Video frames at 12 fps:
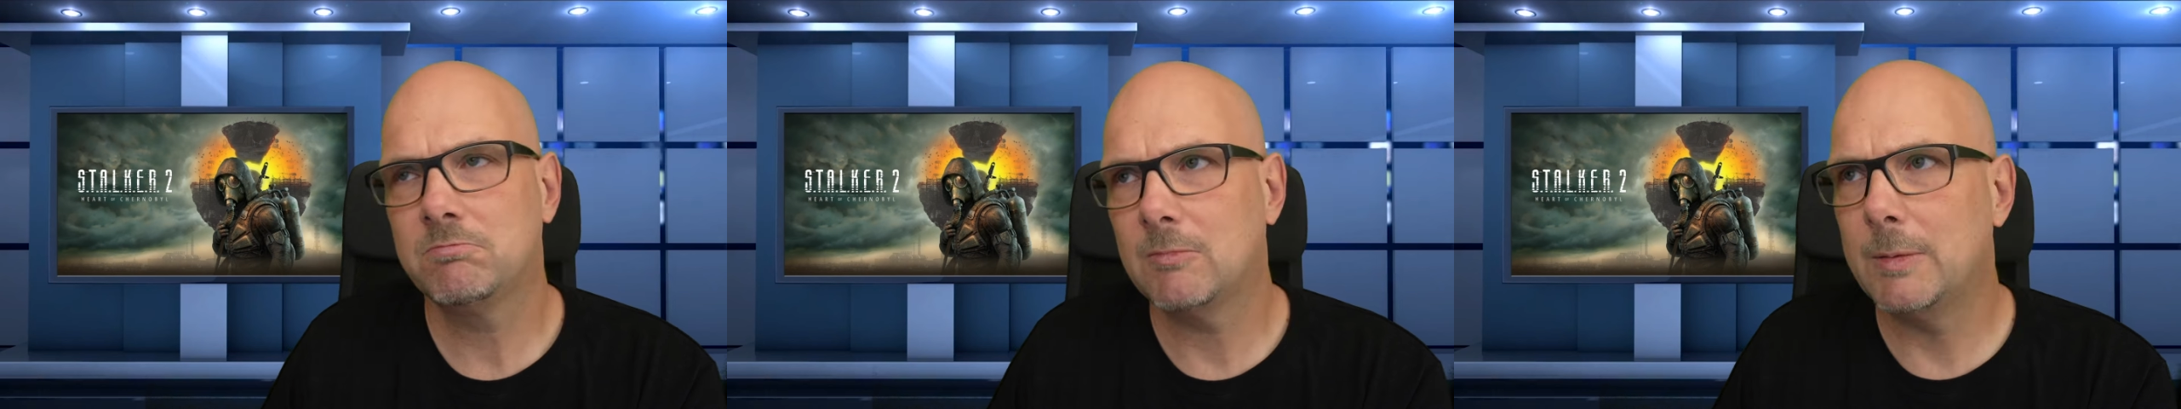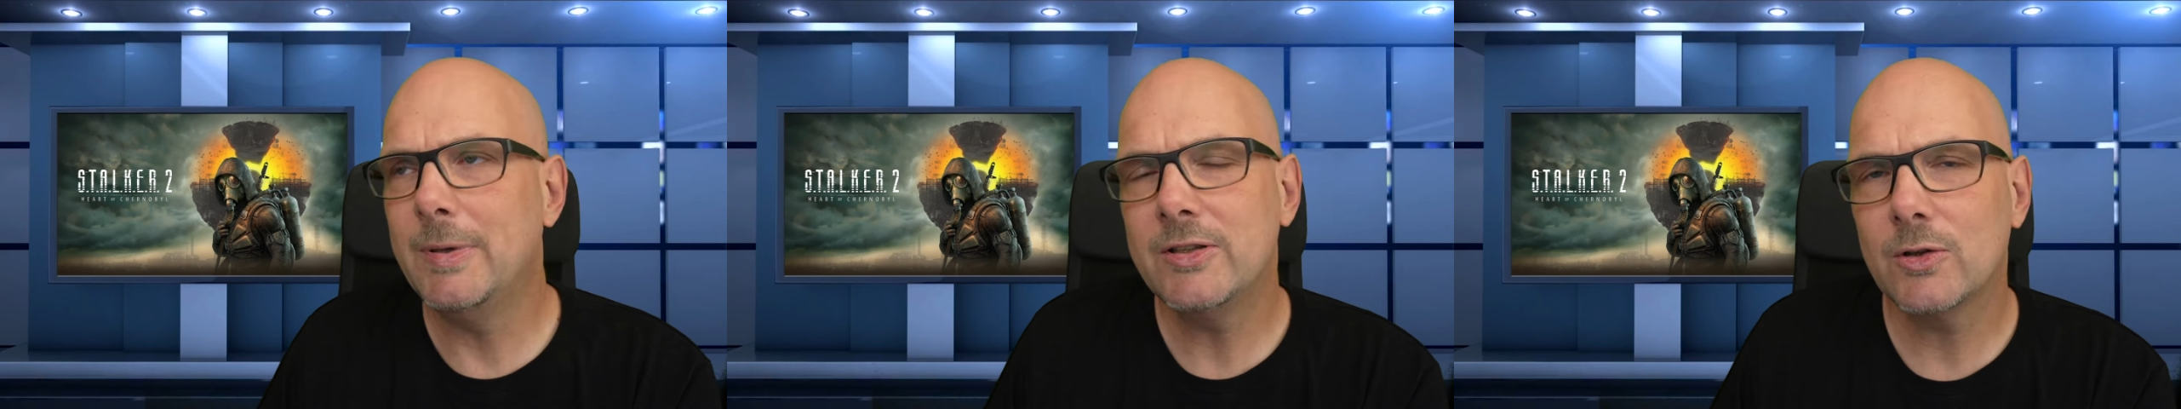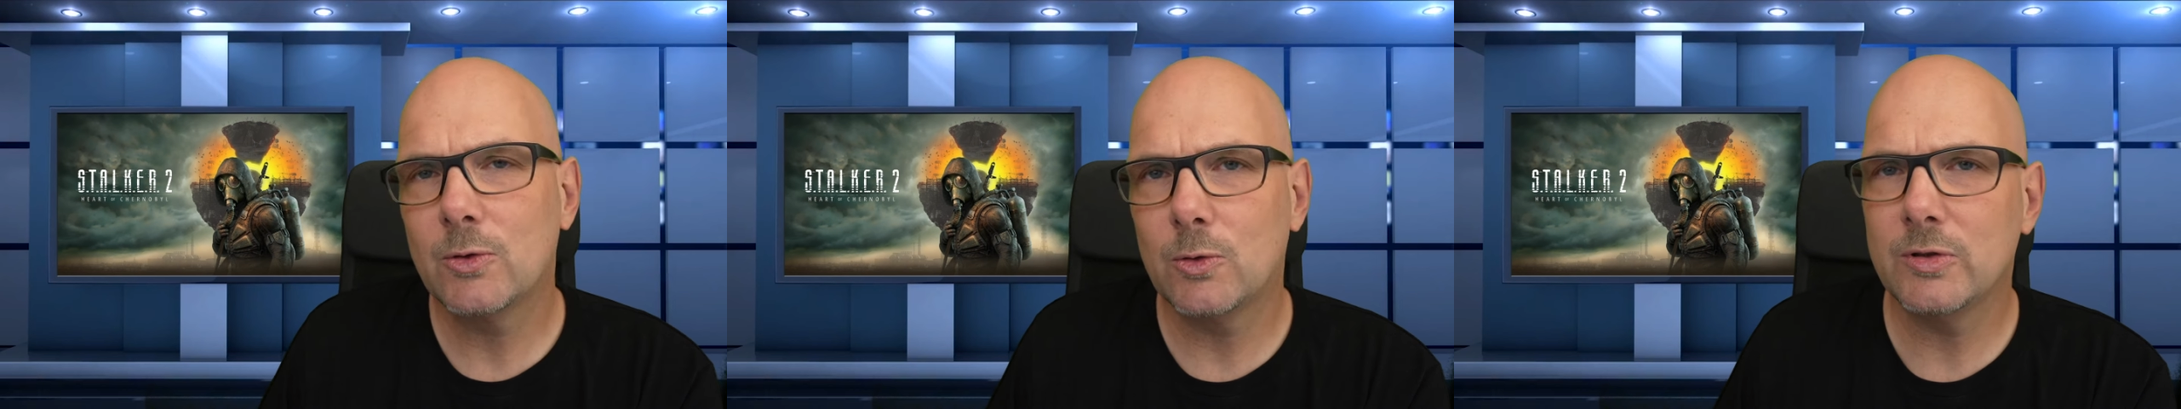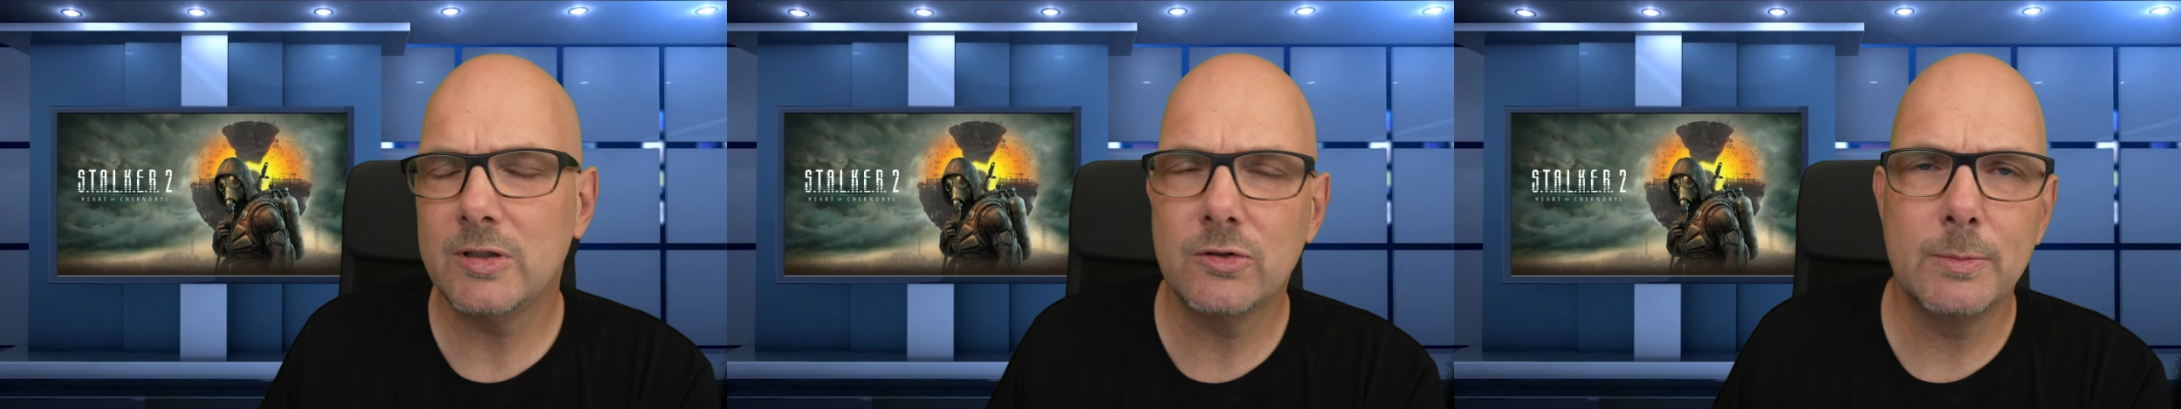im
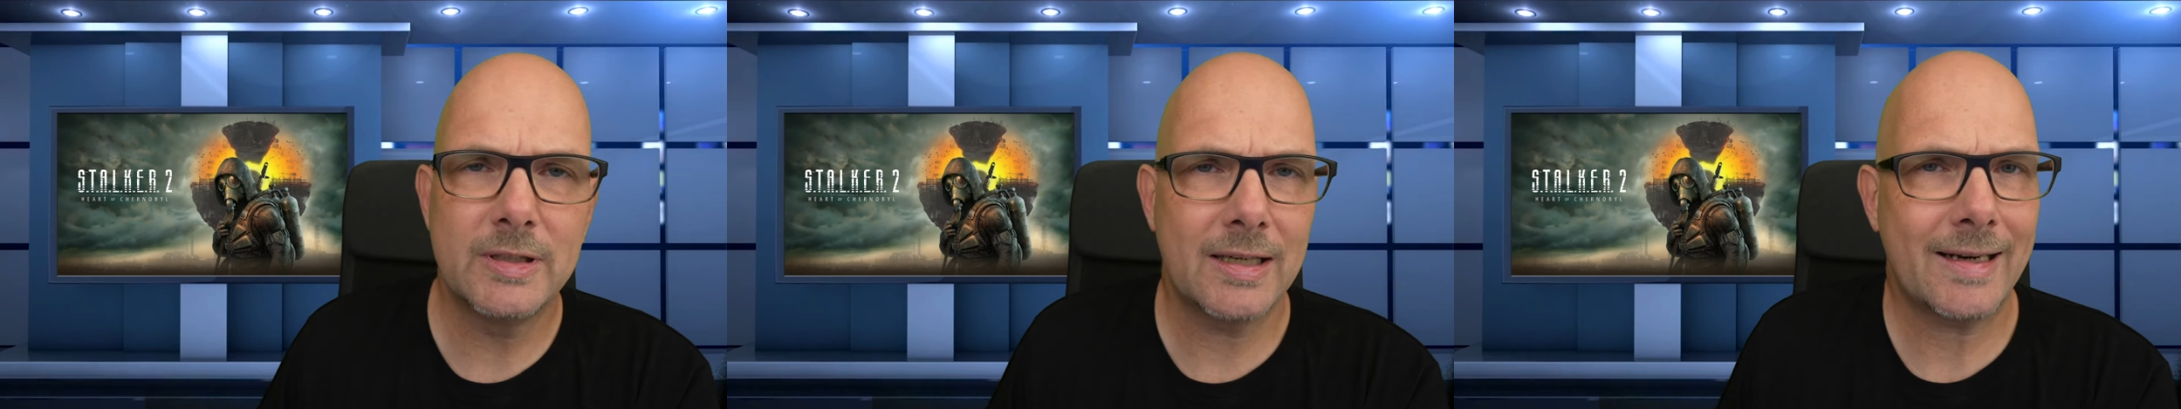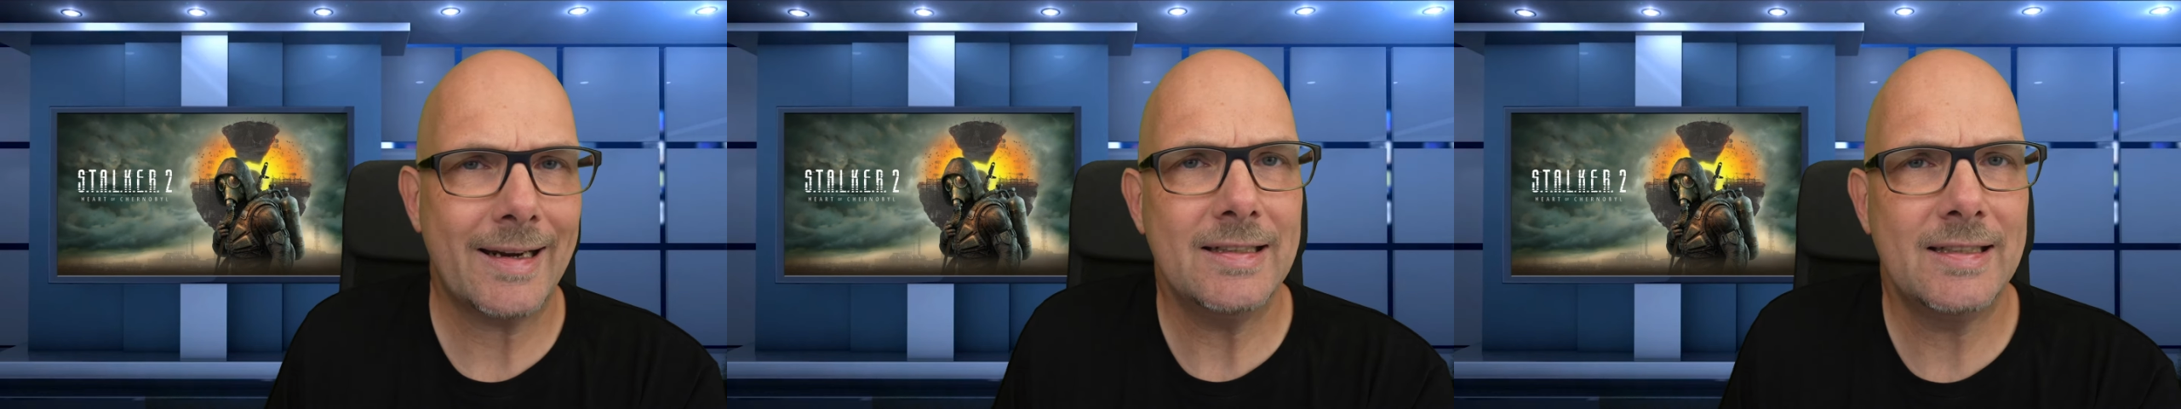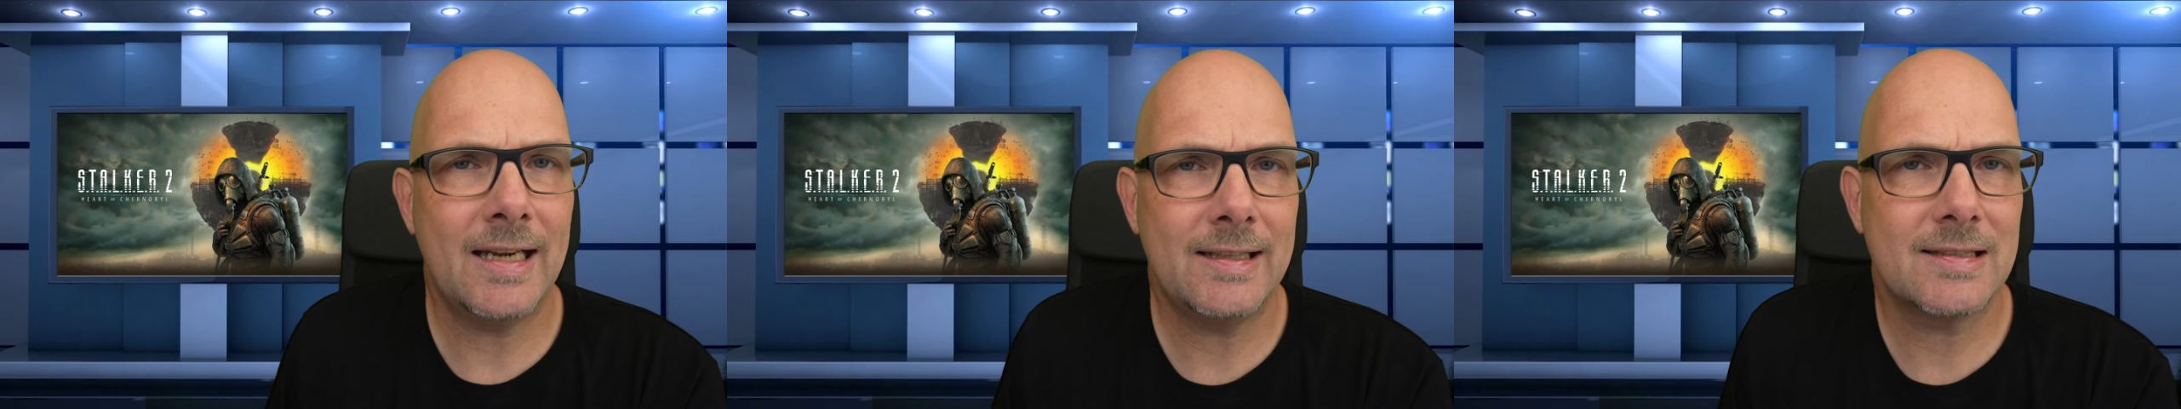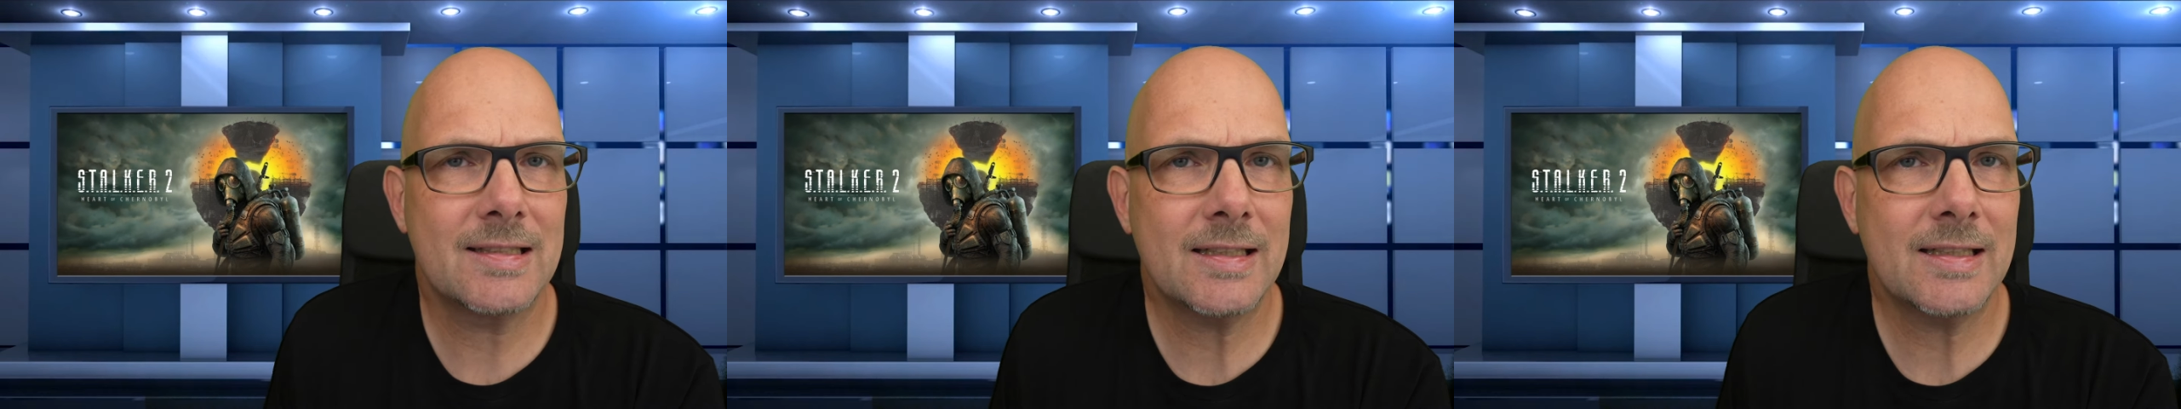Hintergrund, die so mit der Realität des